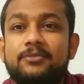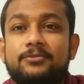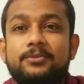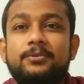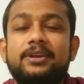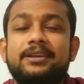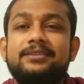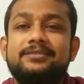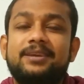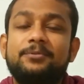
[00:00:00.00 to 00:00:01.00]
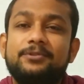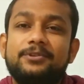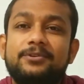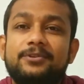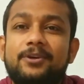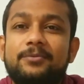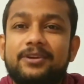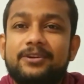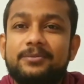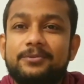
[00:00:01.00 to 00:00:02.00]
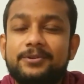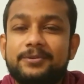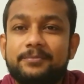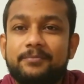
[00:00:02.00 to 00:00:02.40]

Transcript: ফুটবলের যাবতীয় খবরাখবর